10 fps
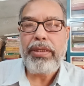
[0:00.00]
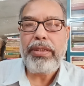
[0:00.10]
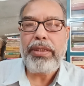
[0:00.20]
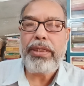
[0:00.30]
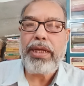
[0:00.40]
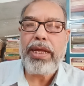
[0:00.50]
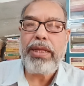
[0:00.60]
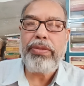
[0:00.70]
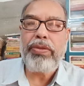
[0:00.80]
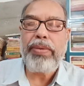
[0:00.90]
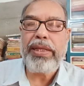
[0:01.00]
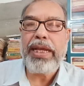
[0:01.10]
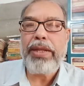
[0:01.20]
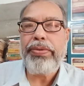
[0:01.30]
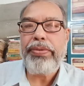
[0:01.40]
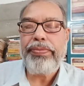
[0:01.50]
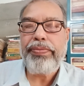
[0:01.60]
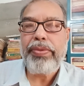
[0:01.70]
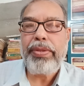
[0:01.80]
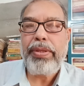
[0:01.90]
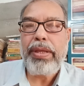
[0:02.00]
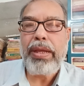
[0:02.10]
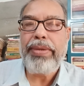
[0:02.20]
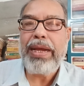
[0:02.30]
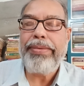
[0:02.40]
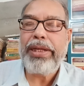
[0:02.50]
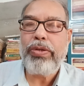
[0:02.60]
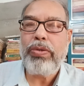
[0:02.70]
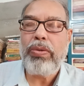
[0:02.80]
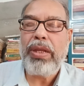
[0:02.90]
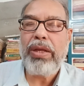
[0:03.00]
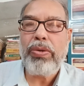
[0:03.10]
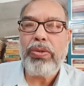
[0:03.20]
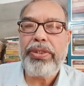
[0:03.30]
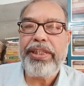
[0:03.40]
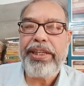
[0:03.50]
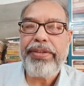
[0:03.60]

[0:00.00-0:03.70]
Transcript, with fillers: সেটা তোমরা জানো আমি আবারও উল্লেখ করছি